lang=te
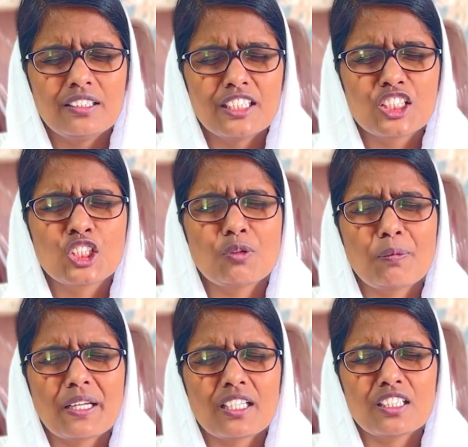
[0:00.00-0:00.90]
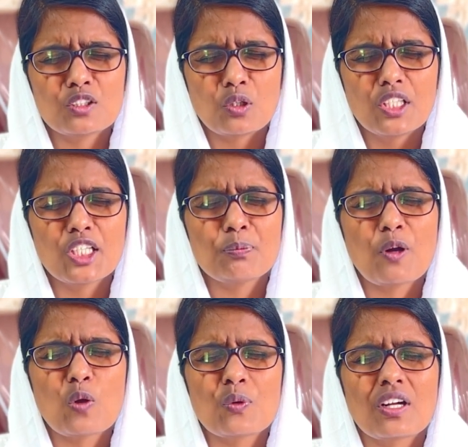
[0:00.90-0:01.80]
నిర్జీవమైనది
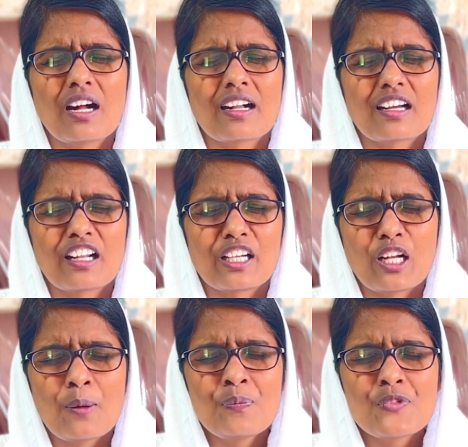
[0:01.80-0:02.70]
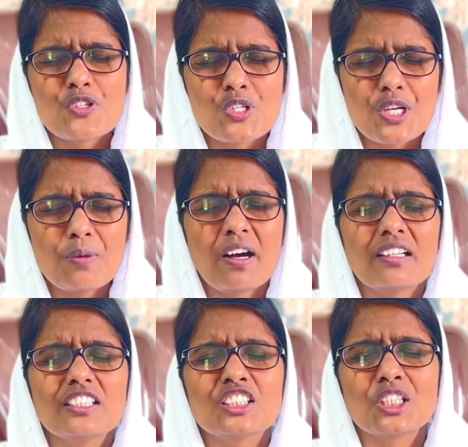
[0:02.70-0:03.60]
తొలగిపోవును గాక నాయన
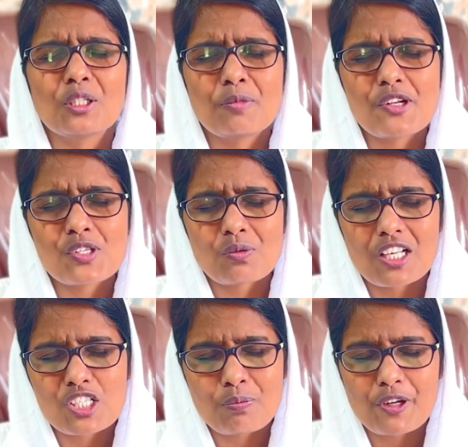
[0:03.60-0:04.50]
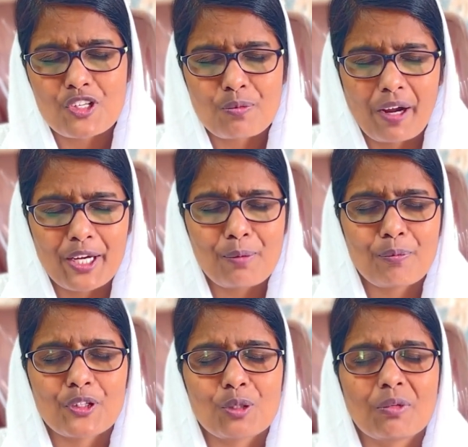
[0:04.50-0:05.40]
జీవాన్నిచ్చి మీరు స్వస్థపరిచి మహిం
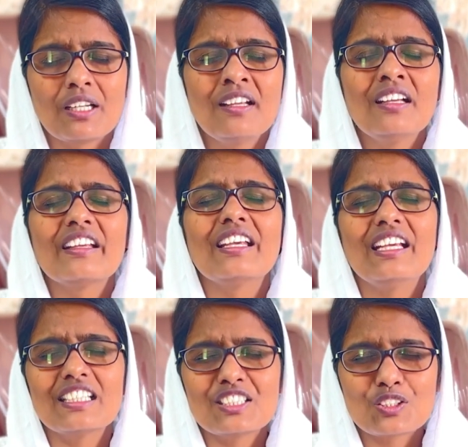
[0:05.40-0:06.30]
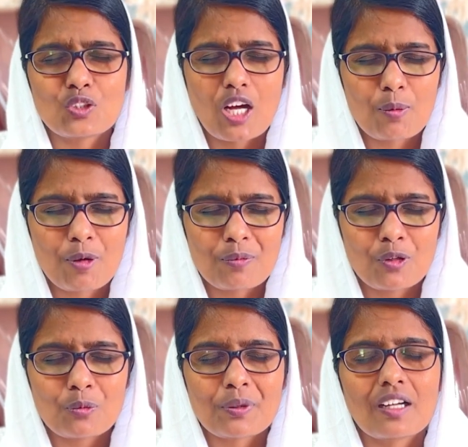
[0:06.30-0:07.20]
పొందమని
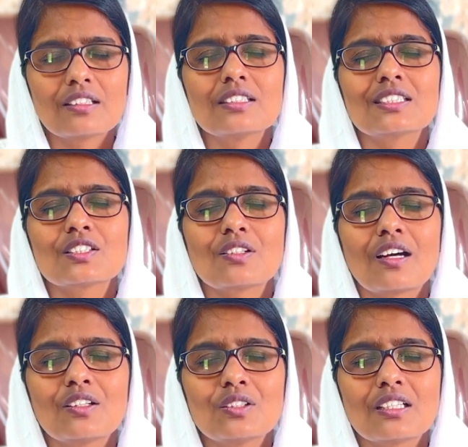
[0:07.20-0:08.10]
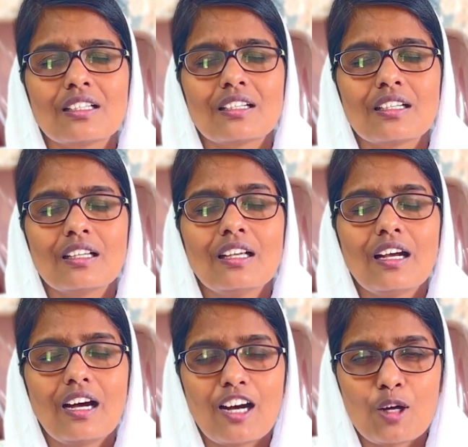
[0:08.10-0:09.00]
ఏసునామంలో ప్రార్థిస్తున్నాను తండ్రి
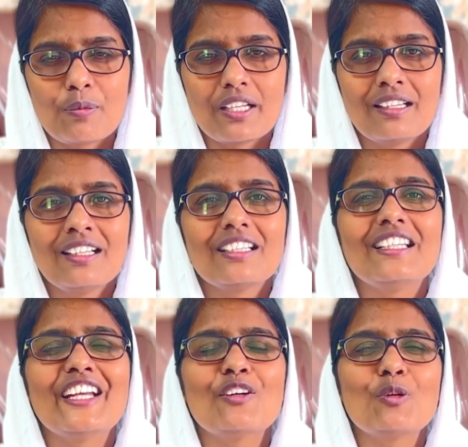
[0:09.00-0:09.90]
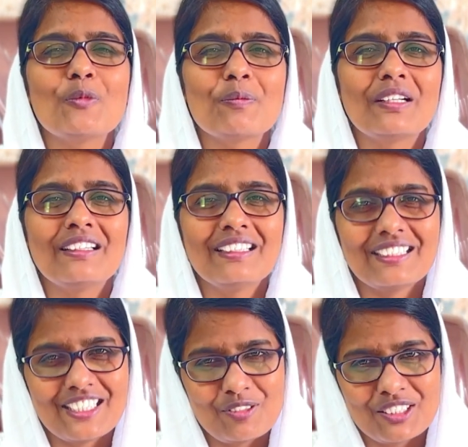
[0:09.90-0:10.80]
ఆమెన్ దేవుడు మిమ్మల్ని
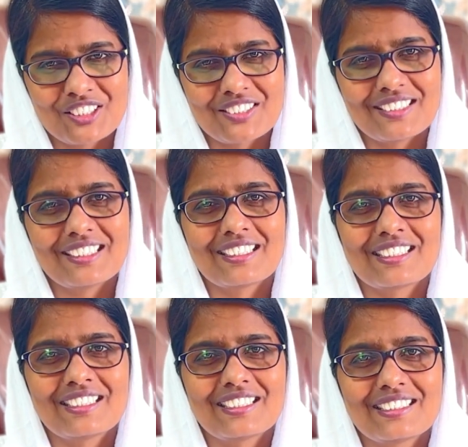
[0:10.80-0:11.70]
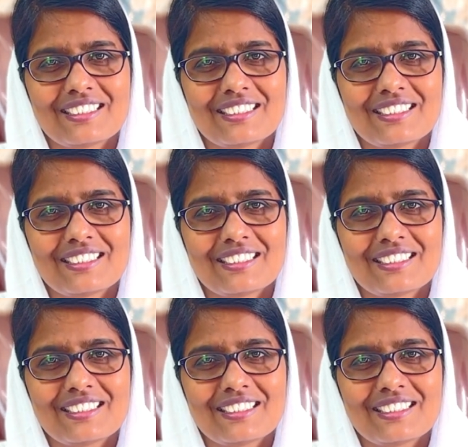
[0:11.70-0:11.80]
దీవించునుగాక